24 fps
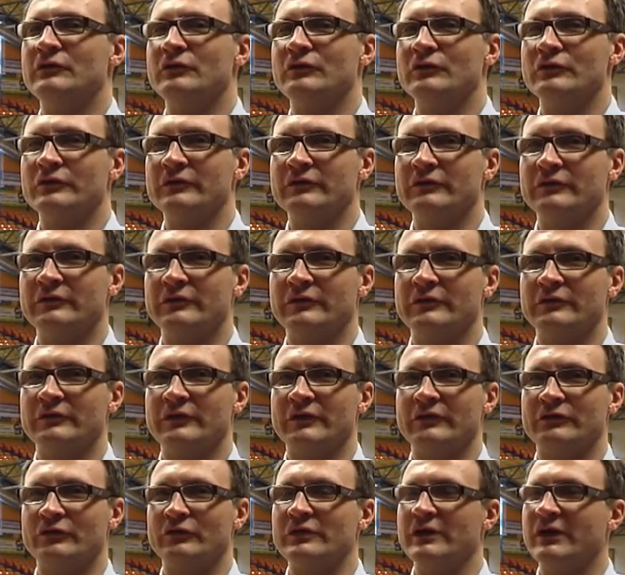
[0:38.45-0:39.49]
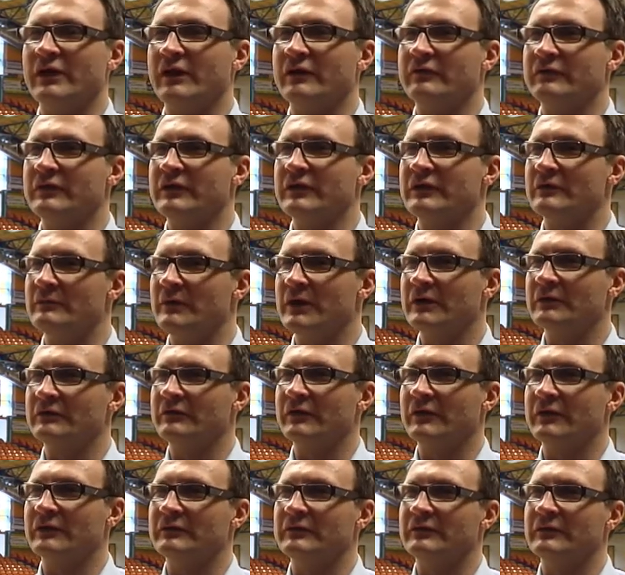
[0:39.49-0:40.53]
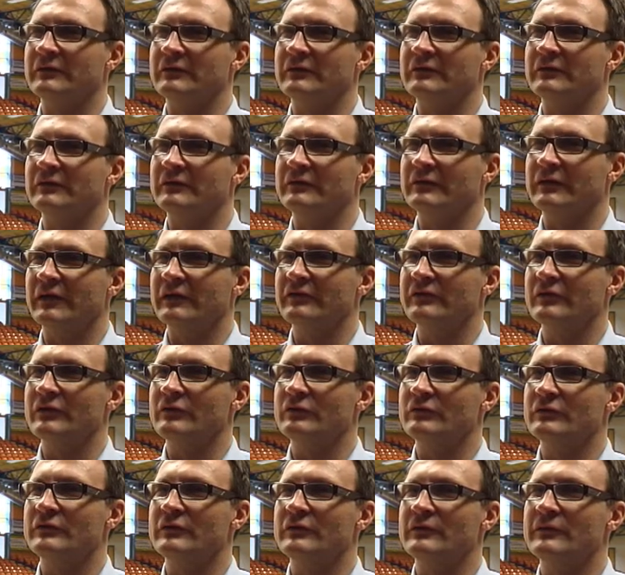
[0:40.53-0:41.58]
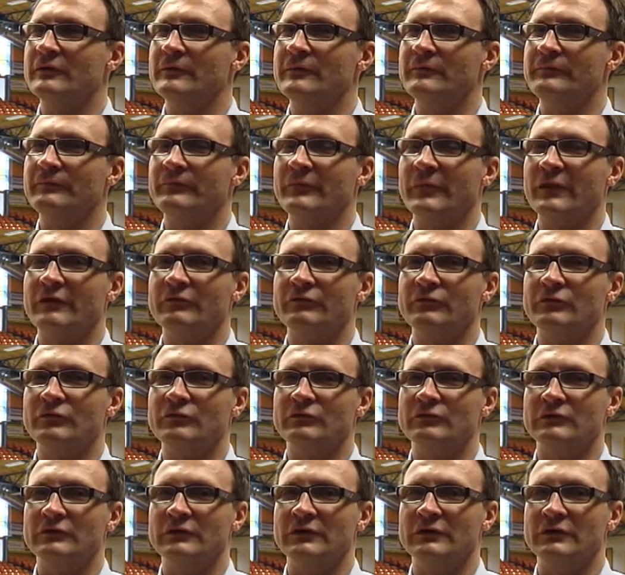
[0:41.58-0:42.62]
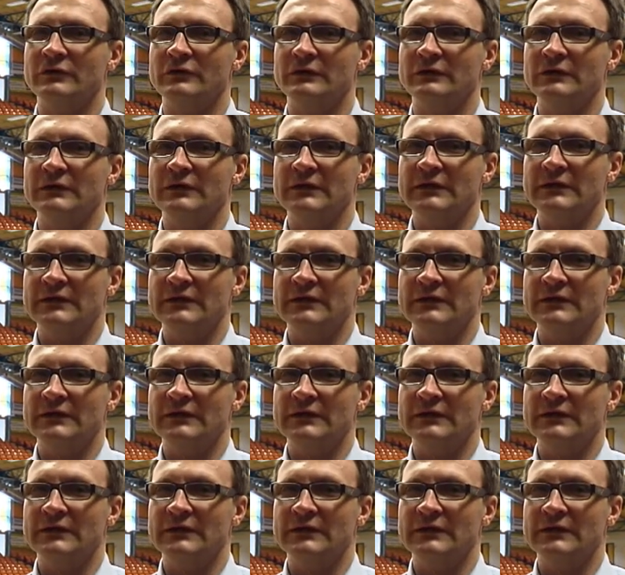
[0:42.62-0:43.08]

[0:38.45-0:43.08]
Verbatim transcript: Und äh, das soll hier kräftig gemacht werden äh, in Dessau, ähm, wo äh,